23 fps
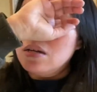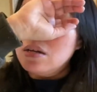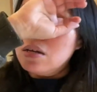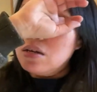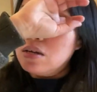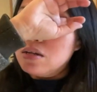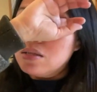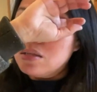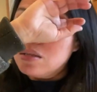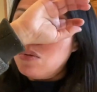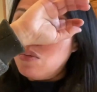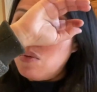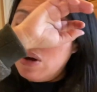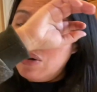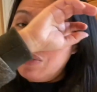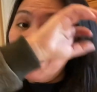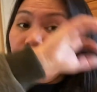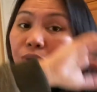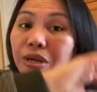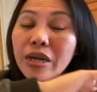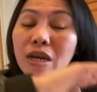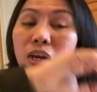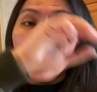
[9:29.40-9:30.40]
Kasi
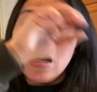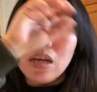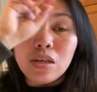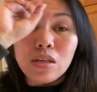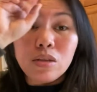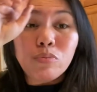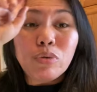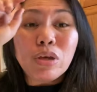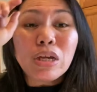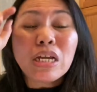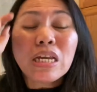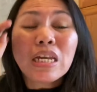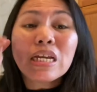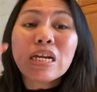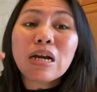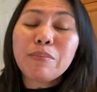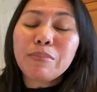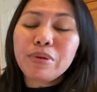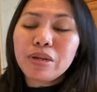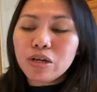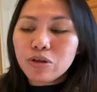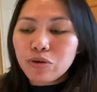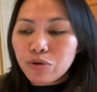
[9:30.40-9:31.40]
one week eh. Weekly
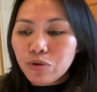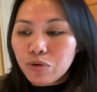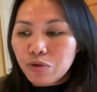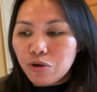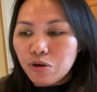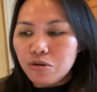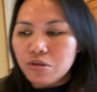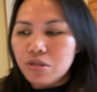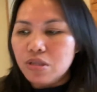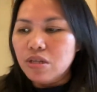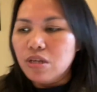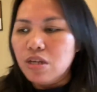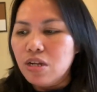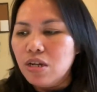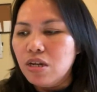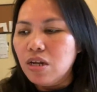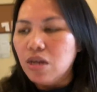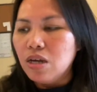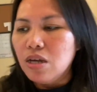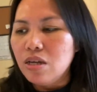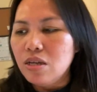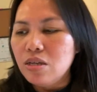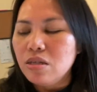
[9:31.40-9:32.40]
kami nag-grocery,
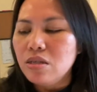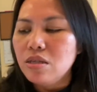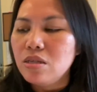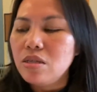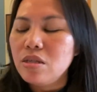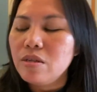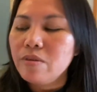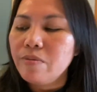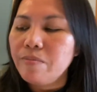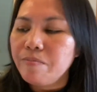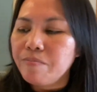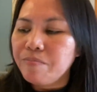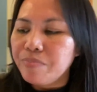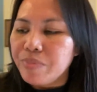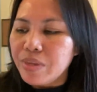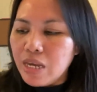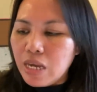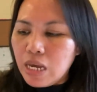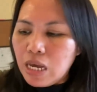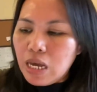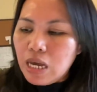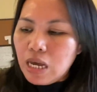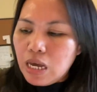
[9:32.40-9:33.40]
guys.
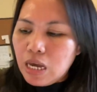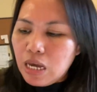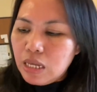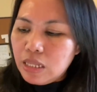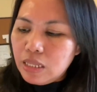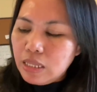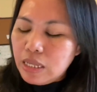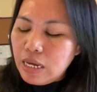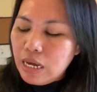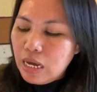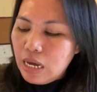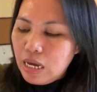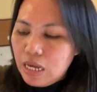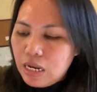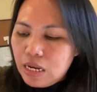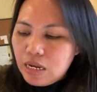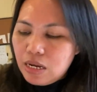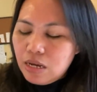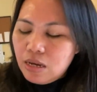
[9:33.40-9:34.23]
And then,